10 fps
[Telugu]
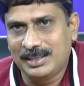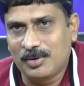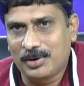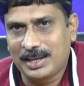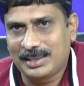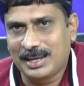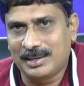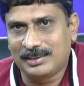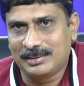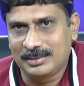ఎవరైతే
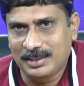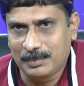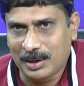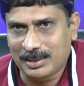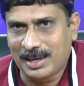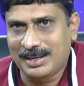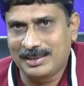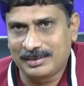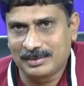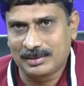ఈ
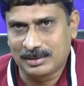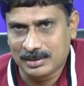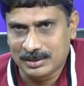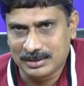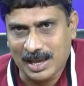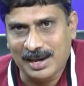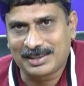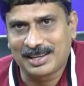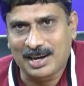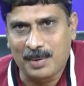బంధాన్ని
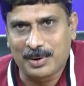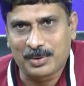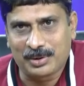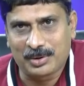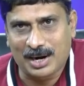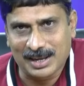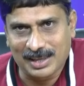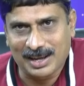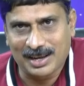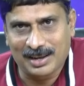జాగ్రత్తగా కాపాడుకుంటారో
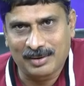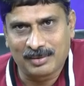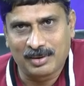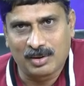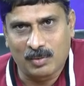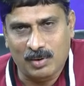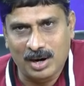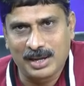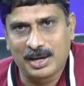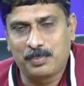కడదాకా
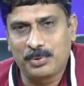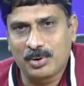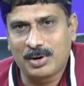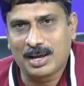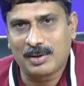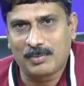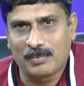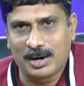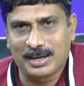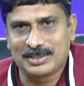వాళ్ళు ఎప్పుడు కూడా
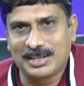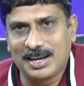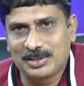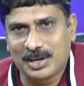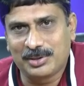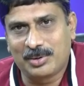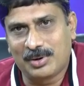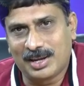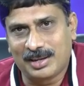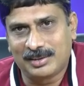వాళ్ళకి స్నేహితులందరూ
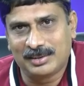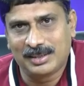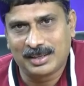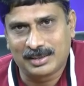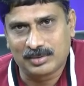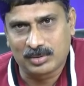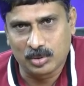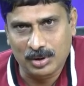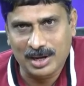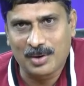కూడా
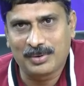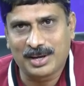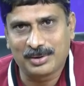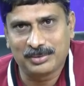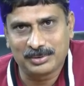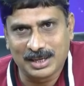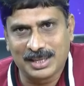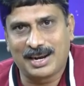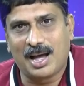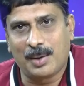తోడుగా ఉంటారు
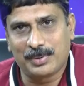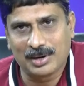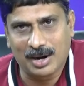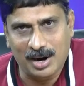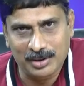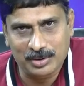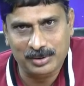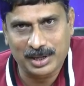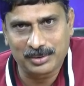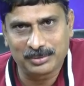ఏదైనా ఆపదలో
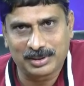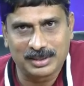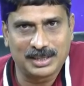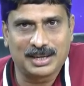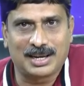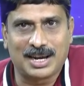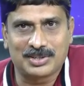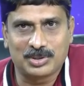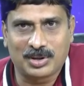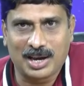ఆదుకుంటారు ఏదైనా
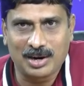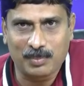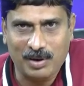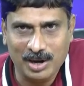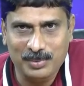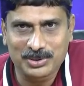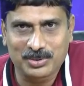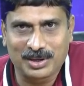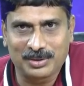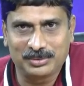కష్ట సుఖాల్లో పాలు
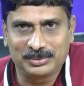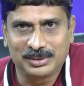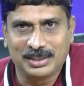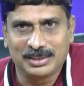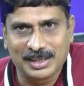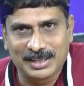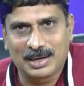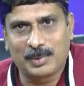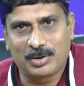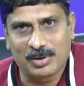పంచుకుంటారు
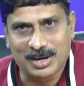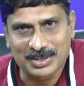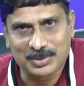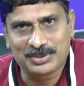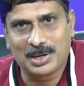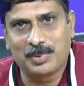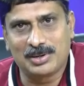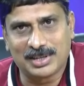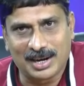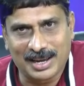ఏదైనా మనకు కష్టం వచ్చినప్పుడు
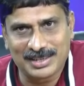వాళ్ళు సలహా